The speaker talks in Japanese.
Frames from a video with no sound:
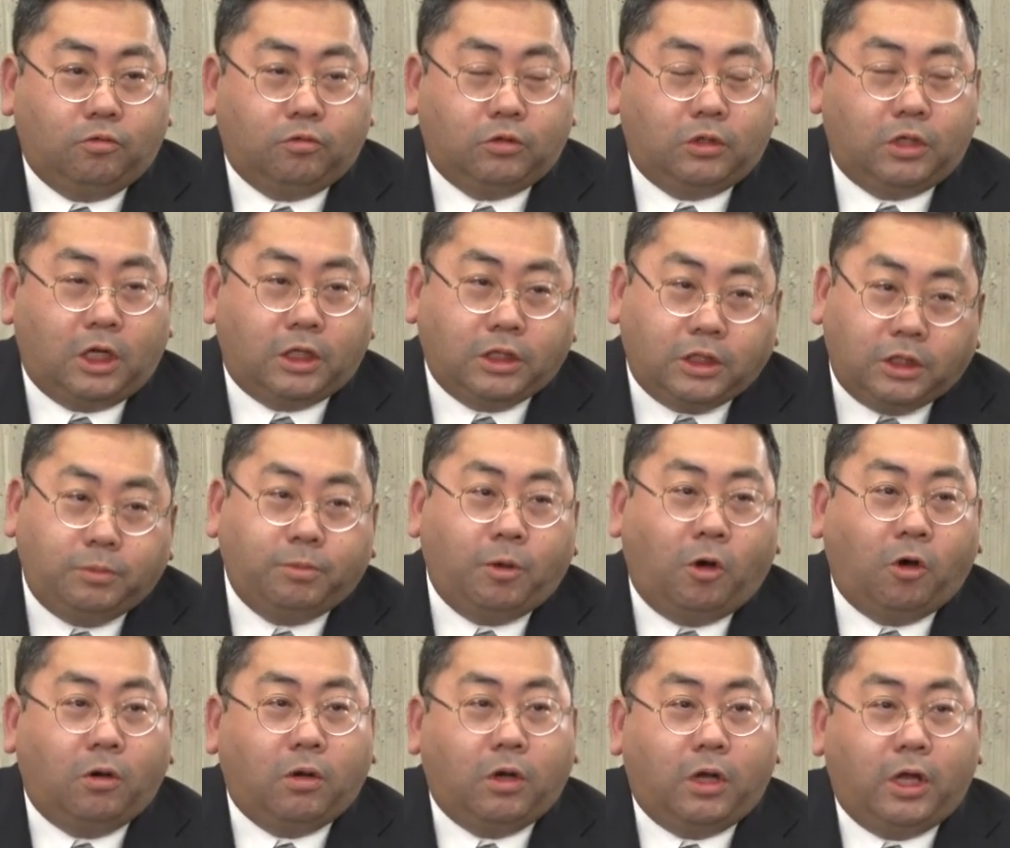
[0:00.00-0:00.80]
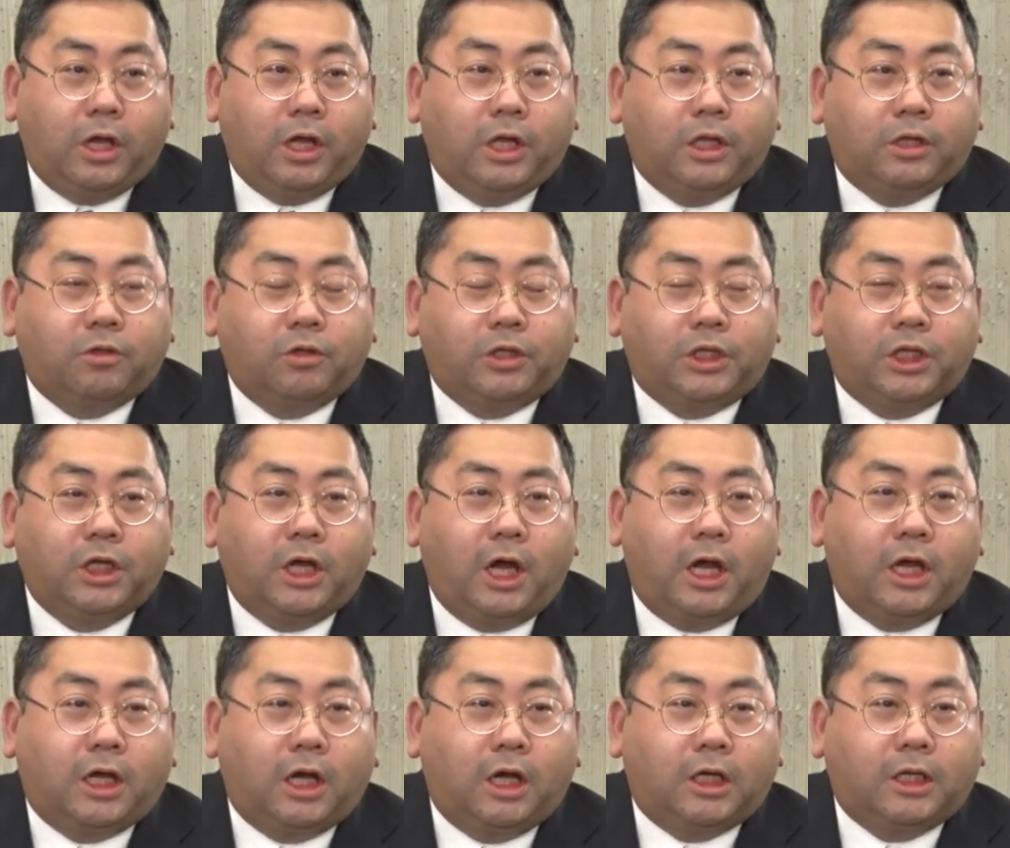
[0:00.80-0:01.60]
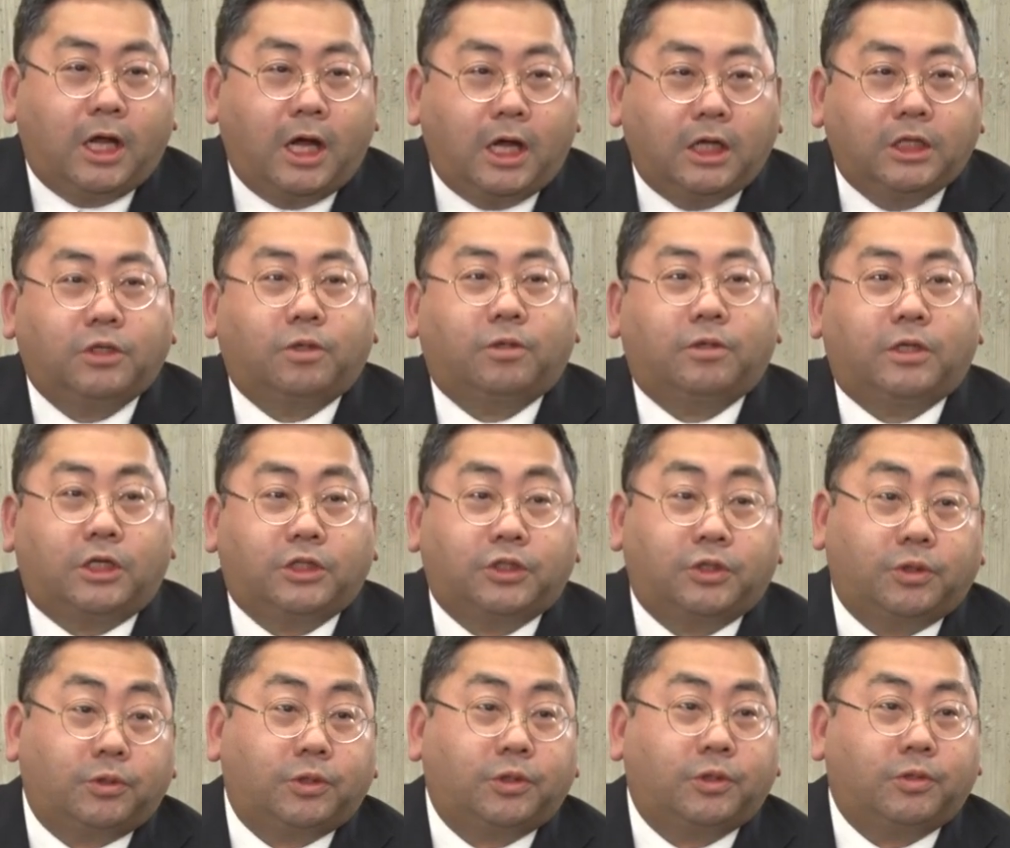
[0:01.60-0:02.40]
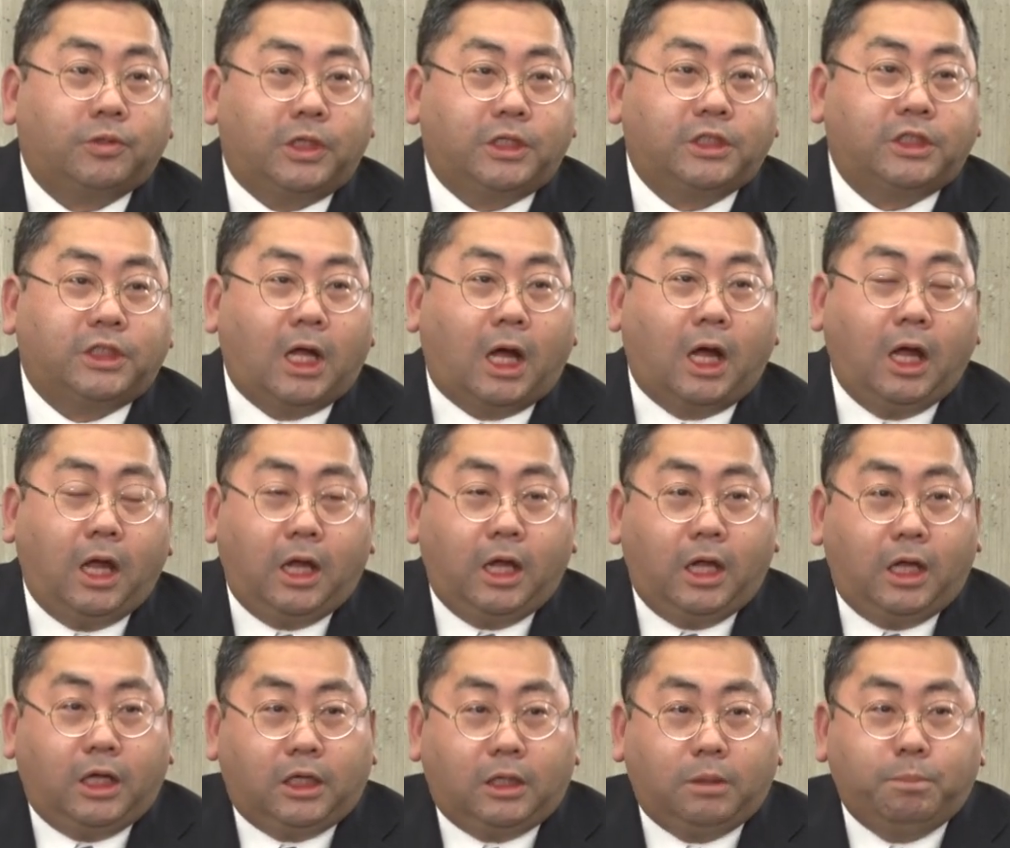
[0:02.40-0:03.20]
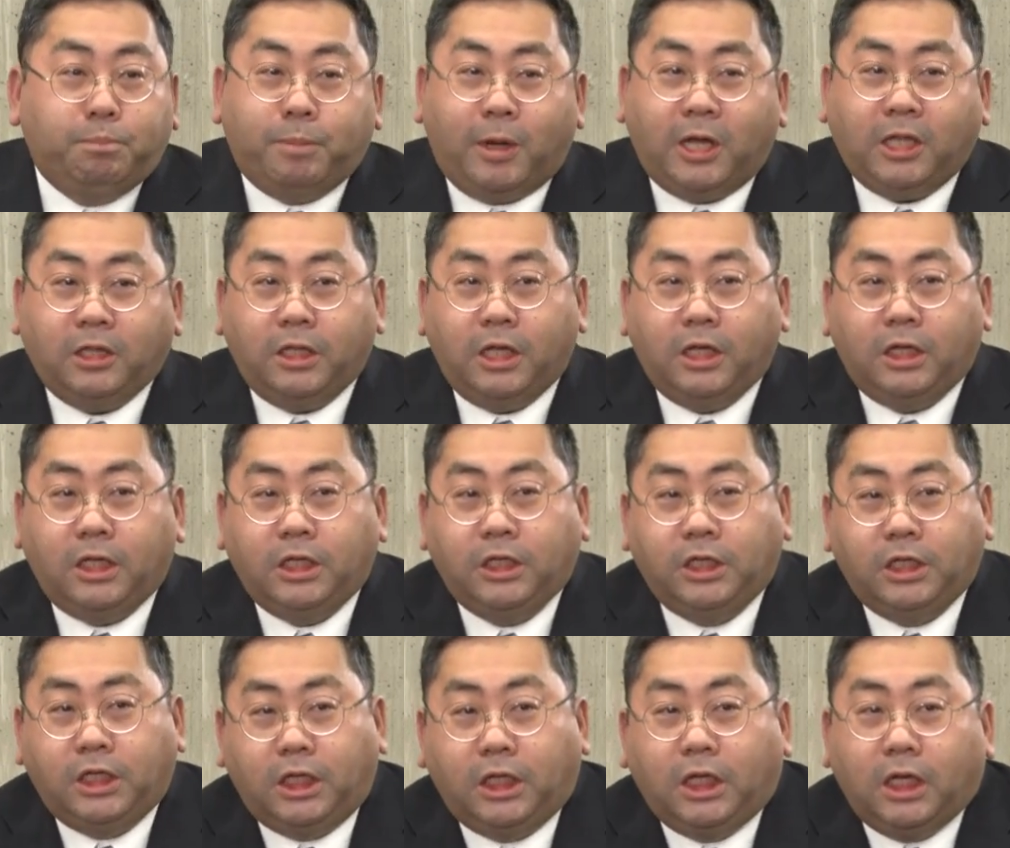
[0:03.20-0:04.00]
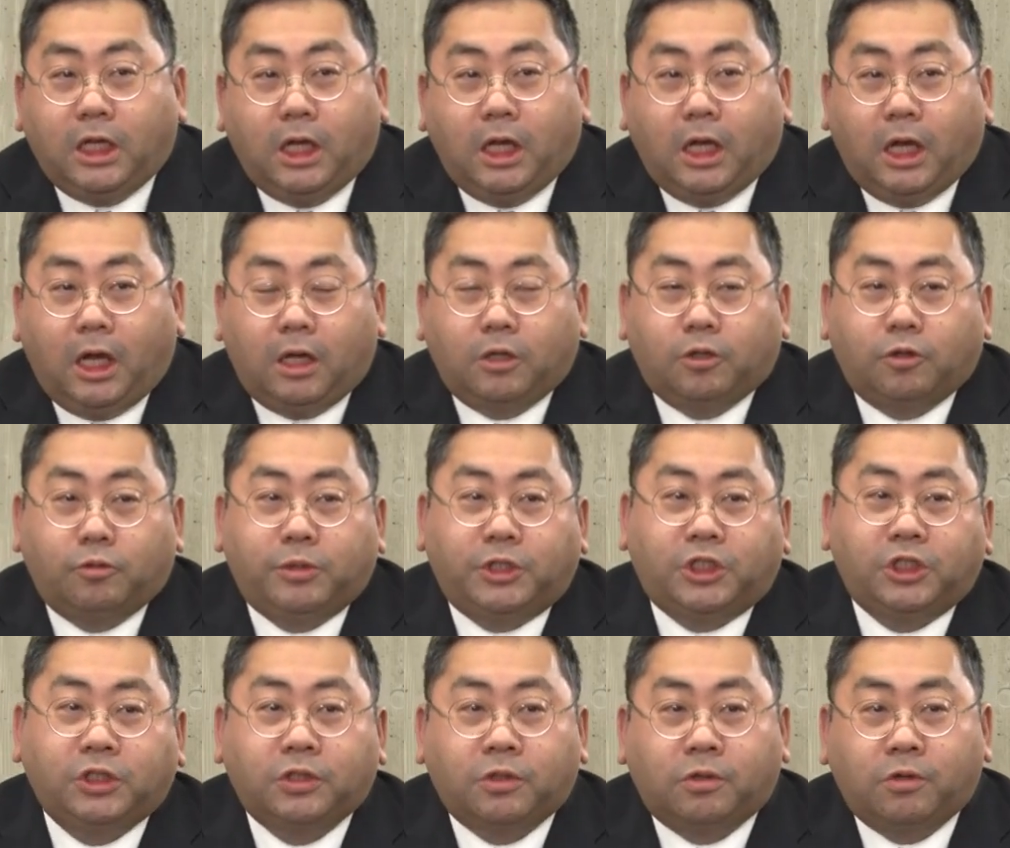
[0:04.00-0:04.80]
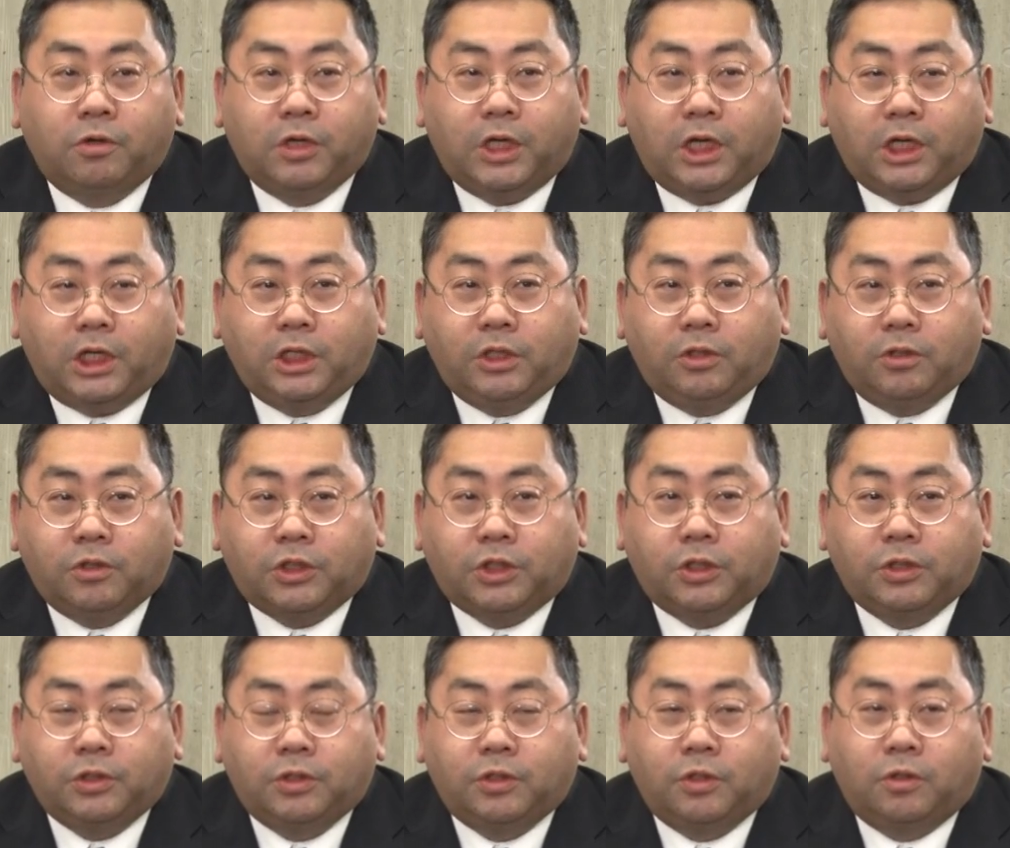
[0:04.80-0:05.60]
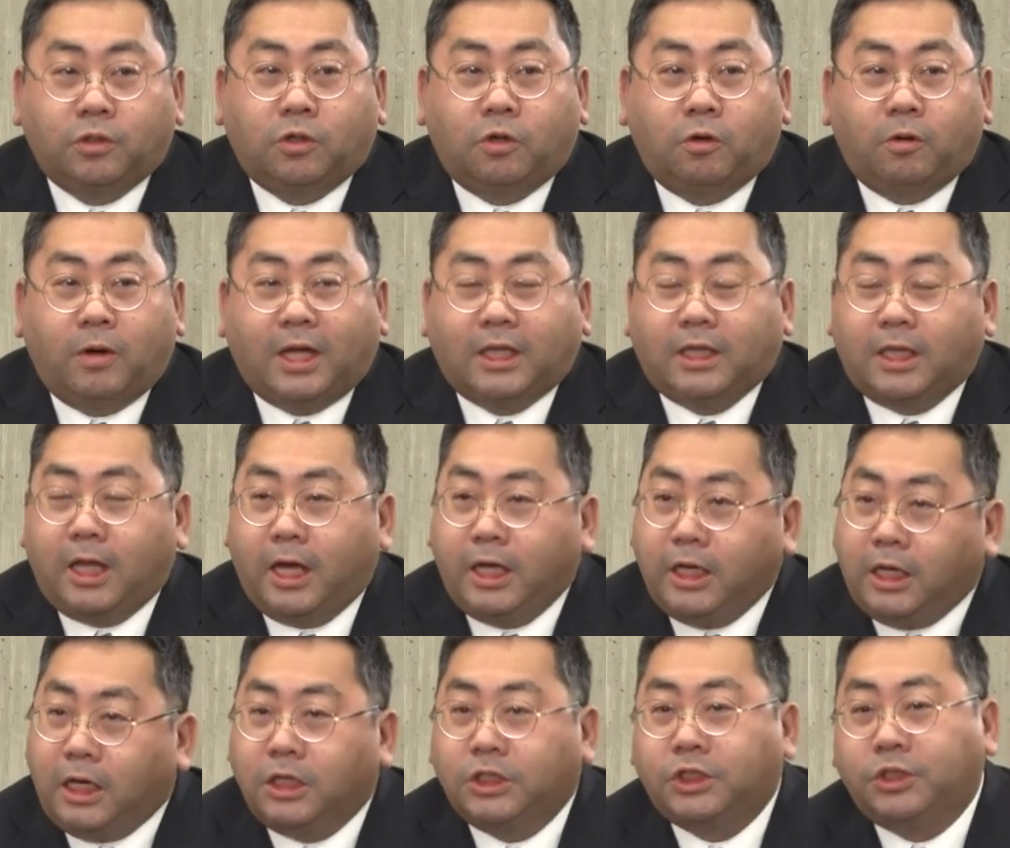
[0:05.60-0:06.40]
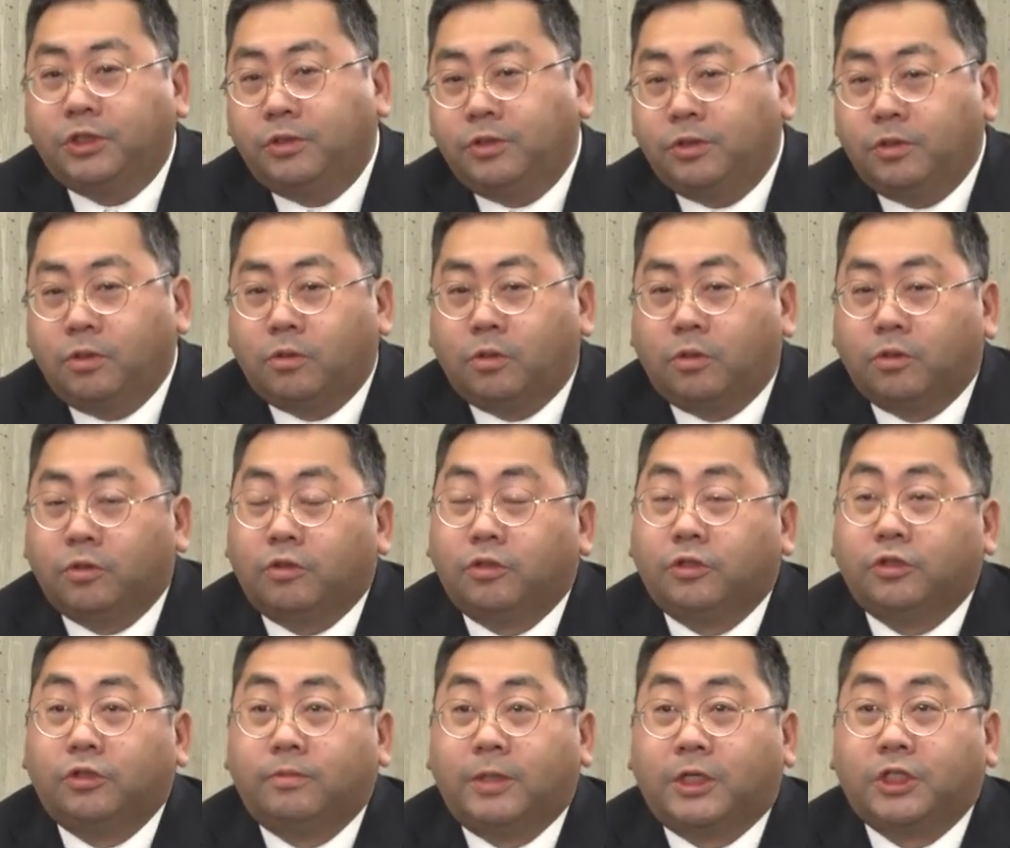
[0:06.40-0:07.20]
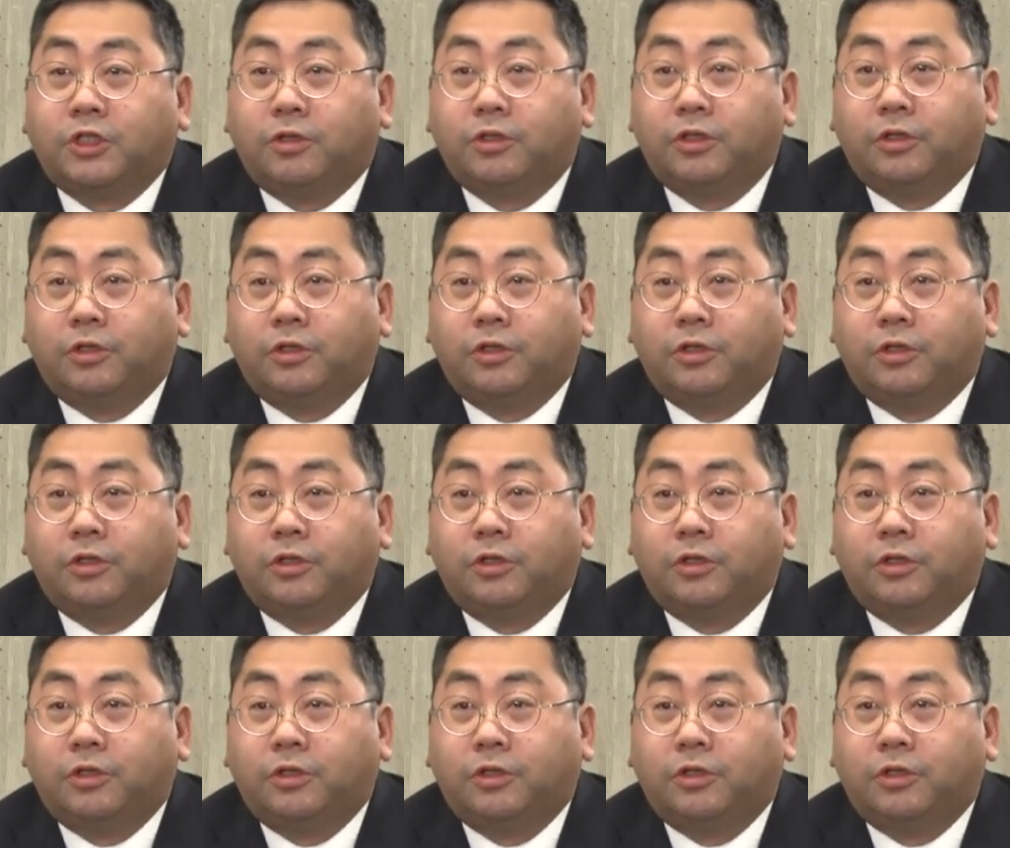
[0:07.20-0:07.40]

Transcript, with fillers: 何にも、えーと、被害がないような状況でした一般的にあの美術工芸品の収蔵庫は耐火収蔵庫という場所